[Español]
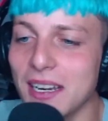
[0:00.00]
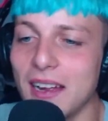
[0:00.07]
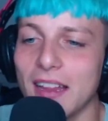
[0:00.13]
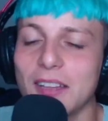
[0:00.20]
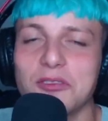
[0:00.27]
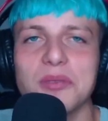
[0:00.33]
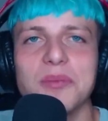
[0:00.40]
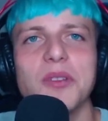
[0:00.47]
la
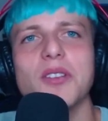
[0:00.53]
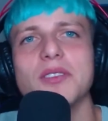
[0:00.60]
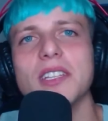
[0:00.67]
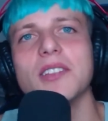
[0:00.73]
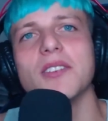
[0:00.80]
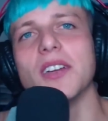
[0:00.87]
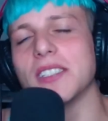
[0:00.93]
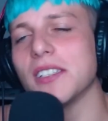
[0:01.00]
verdad estoy muy
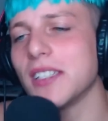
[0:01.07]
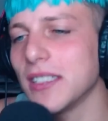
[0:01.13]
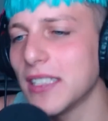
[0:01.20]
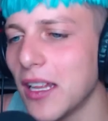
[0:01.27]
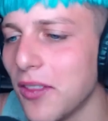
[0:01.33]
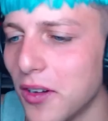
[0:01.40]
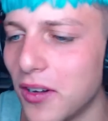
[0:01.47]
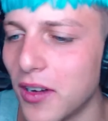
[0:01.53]
contento de que se sigan
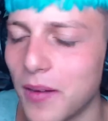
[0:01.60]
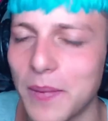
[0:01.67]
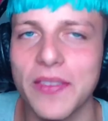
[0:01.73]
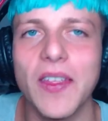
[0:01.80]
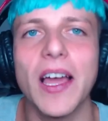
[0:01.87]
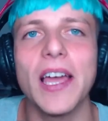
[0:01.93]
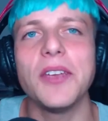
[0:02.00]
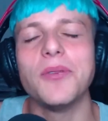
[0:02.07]
dando
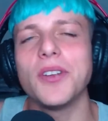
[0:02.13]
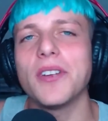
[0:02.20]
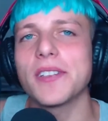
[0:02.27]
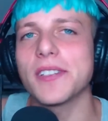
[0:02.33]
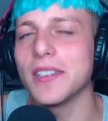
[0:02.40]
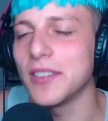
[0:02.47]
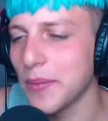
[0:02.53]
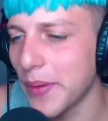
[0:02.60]
hermandad y
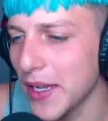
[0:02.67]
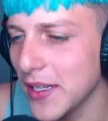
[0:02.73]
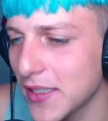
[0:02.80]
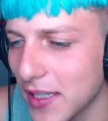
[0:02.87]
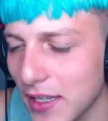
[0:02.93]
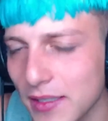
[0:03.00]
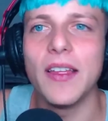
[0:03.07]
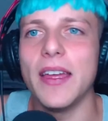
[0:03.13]
uniones entre
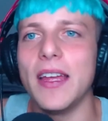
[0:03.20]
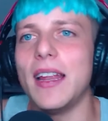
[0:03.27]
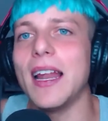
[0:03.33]
países eh,